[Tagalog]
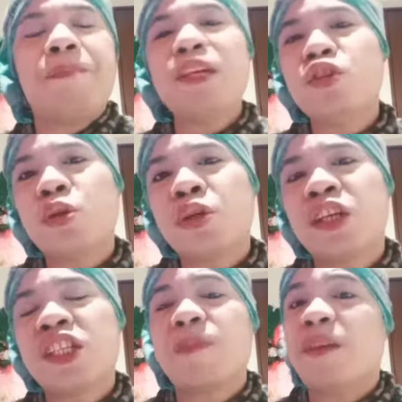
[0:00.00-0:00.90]

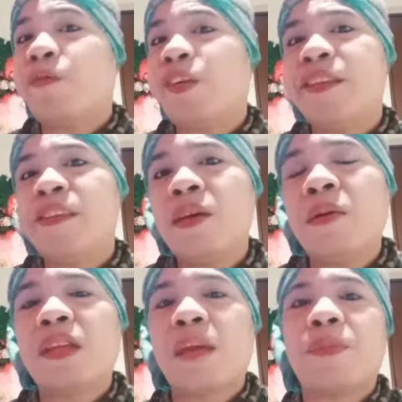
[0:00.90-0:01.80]
pictures, may
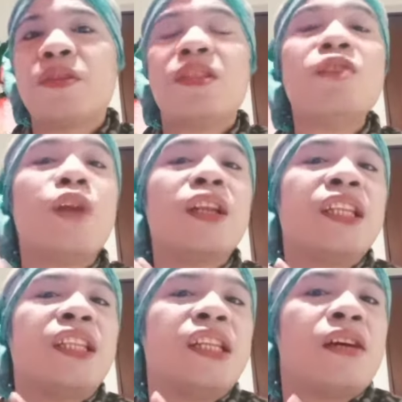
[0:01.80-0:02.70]
video, tapos yun muna
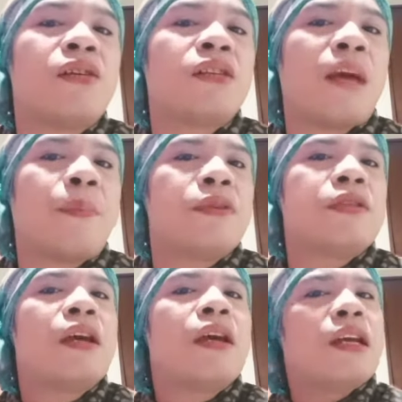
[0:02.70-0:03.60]
titingnan ko tapos